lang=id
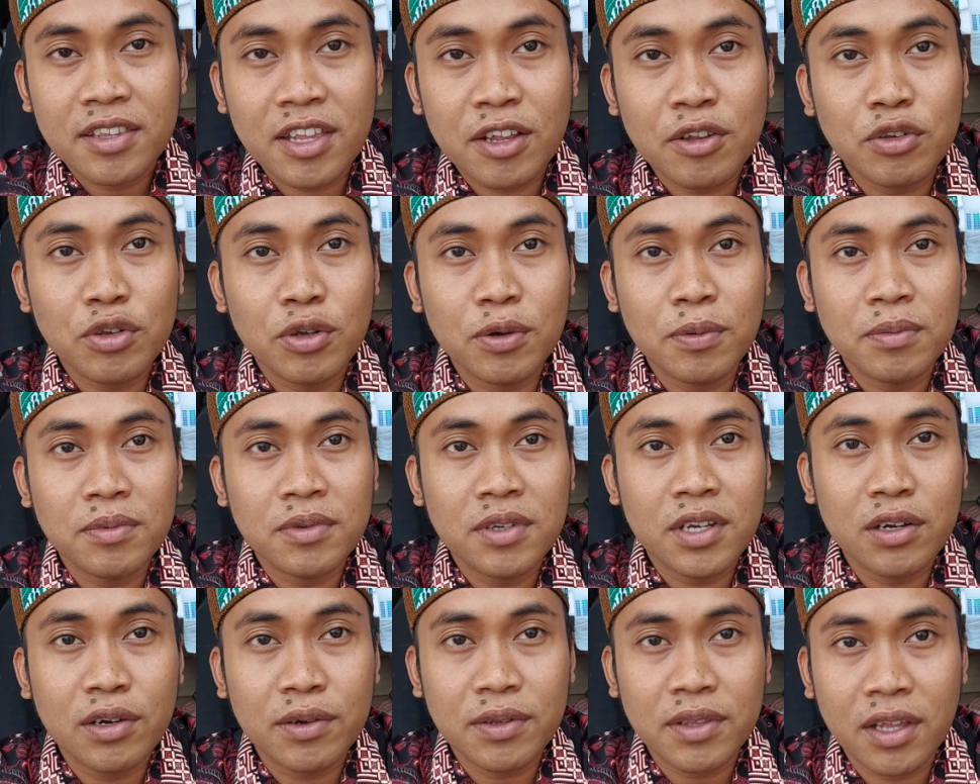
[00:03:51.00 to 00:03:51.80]
Samsul
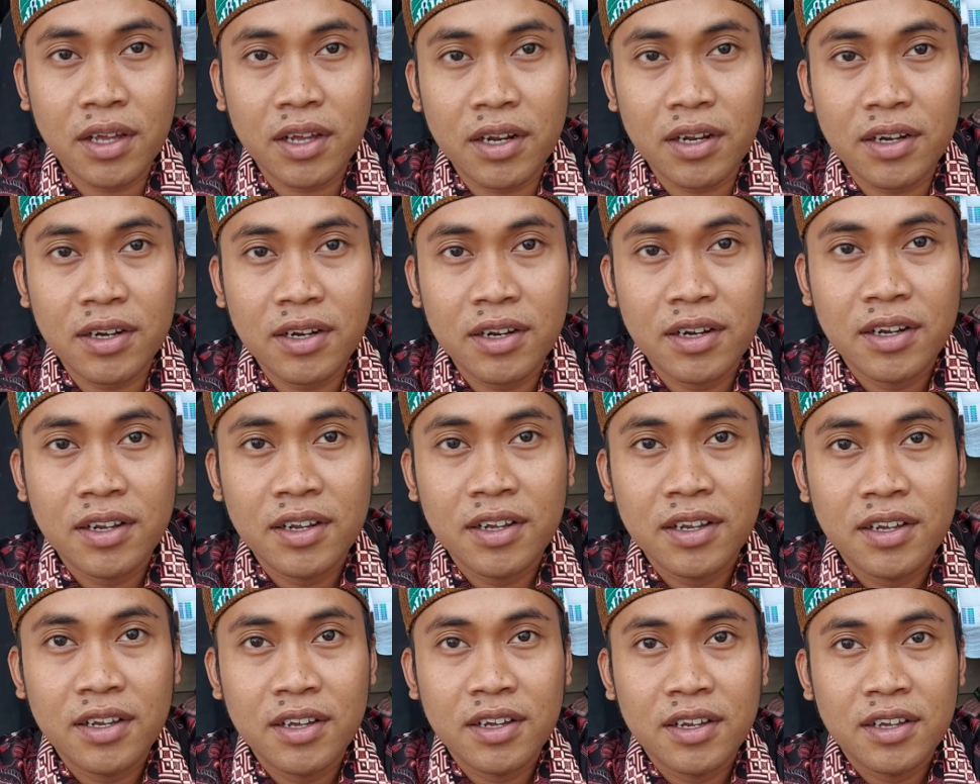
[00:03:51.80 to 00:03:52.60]
jauh Samsul
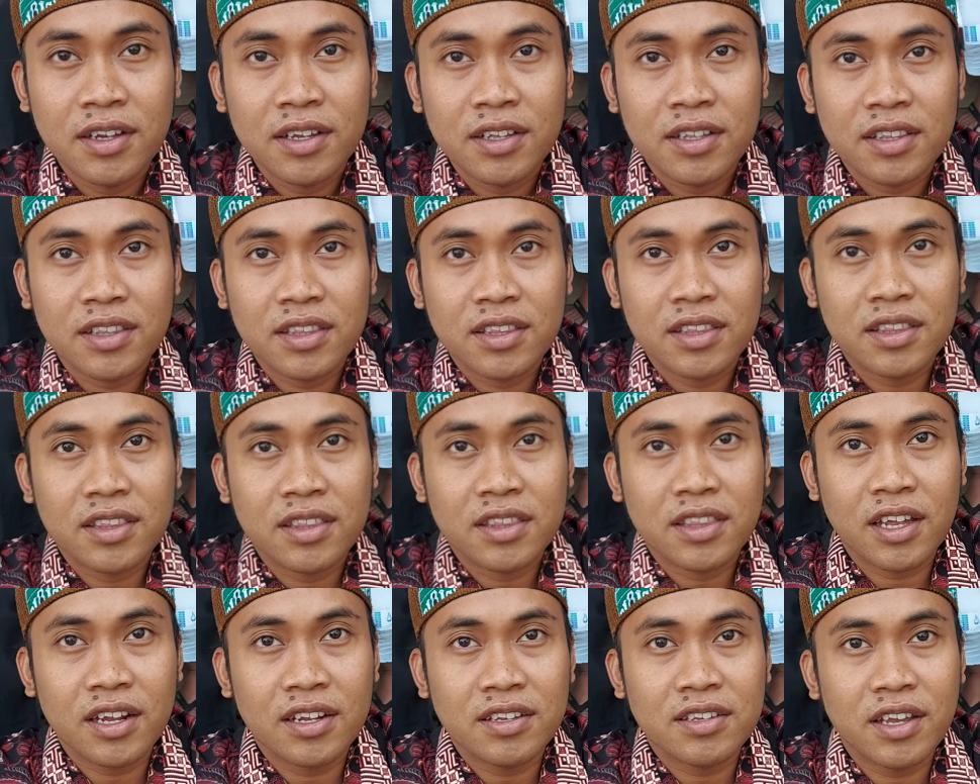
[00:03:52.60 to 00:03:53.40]

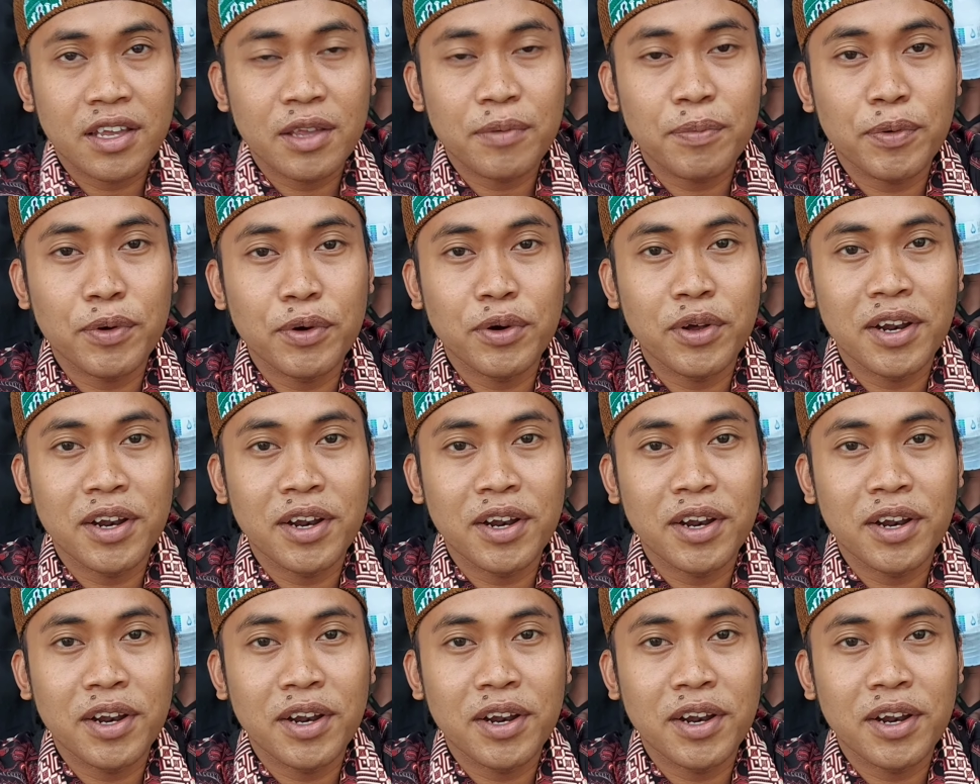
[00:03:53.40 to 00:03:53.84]
Samsul siapa